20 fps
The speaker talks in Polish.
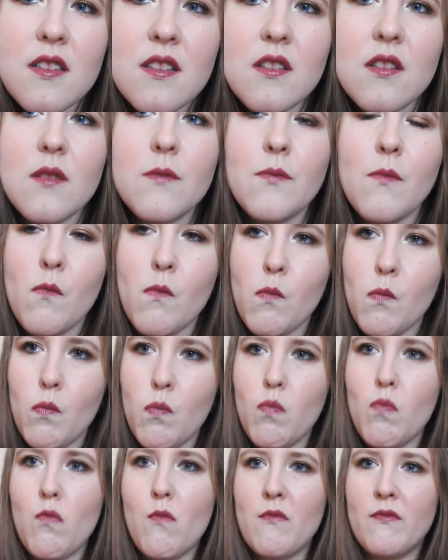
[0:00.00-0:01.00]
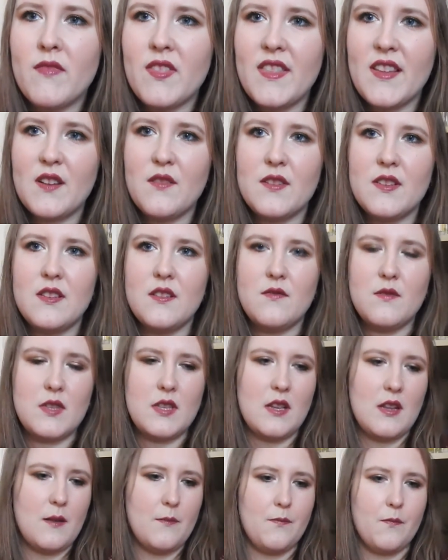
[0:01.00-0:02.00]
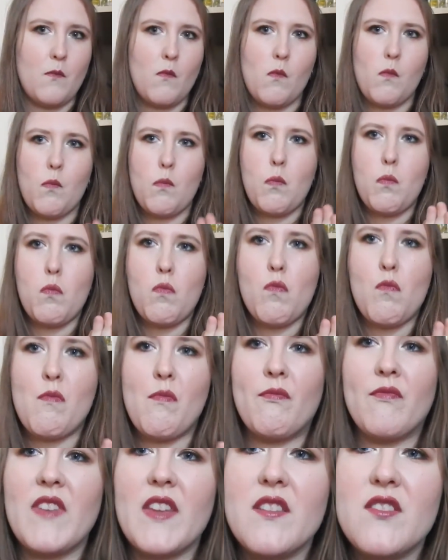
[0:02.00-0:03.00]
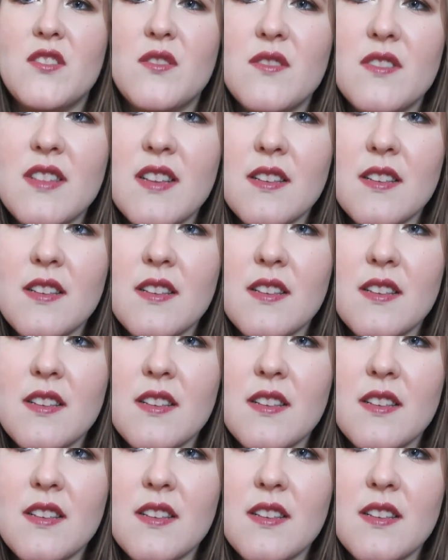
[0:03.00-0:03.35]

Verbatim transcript: no, tak właśnie myślałam, że już